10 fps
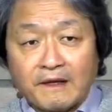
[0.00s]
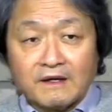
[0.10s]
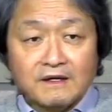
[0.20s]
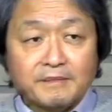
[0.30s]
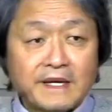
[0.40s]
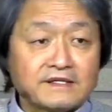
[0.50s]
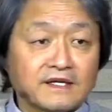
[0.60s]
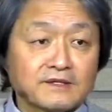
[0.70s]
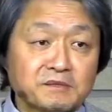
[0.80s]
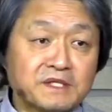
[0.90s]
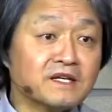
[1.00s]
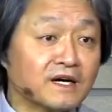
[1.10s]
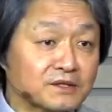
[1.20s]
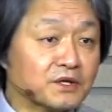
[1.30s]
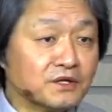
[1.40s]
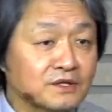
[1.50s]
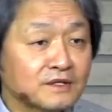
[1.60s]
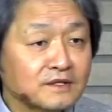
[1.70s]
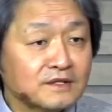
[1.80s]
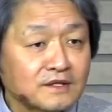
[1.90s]
이 배치가 좀 이상하죠.
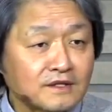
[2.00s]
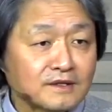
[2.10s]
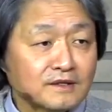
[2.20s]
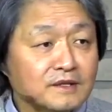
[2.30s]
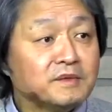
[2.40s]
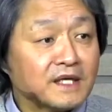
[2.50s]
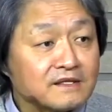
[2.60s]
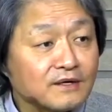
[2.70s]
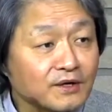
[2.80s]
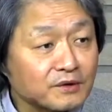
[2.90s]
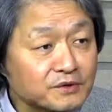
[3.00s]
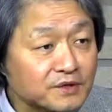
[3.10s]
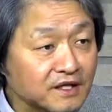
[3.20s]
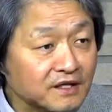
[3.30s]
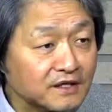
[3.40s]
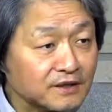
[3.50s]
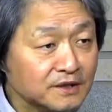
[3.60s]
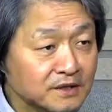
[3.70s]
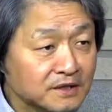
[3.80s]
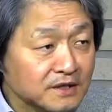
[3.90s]
어, 의미가 있을 거라고 저는 생각해요.
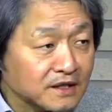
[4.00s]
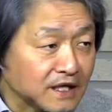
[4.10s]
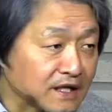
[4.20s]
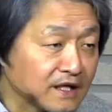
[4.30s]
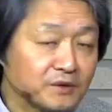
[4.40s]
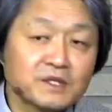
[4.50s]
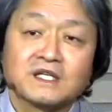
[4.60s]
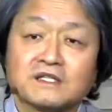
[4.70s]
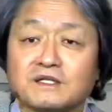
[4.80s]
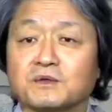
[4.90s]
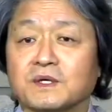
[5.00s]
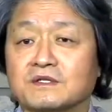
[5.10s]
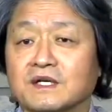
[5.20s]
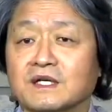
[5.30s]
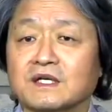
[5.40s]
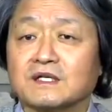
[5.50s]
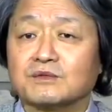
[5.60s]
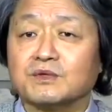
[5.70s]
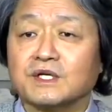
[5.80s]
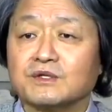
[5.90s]
가나의 혼인 잔치를 통해서
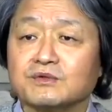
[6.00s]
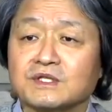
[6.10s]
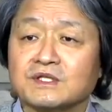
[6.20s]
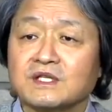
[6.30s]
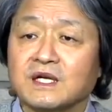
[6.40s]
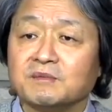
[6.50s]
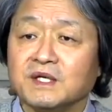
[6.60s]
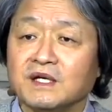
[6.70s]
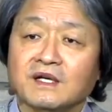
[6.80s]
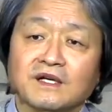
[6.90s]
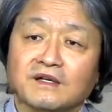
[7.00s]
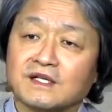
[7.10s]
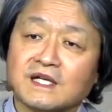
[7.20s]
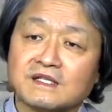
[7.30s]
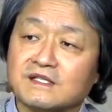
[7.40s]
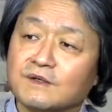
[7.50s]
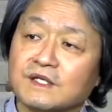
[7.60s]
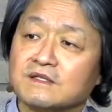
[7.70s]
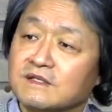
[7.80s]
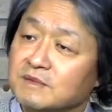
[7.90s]
하나님께서 우리에게 주시는 삶이 이렇게 잔치와
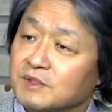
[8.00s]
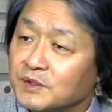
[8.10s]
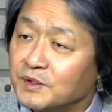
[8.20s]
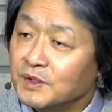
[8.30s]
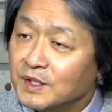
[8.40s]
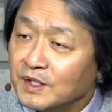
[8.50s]
같은 삶이고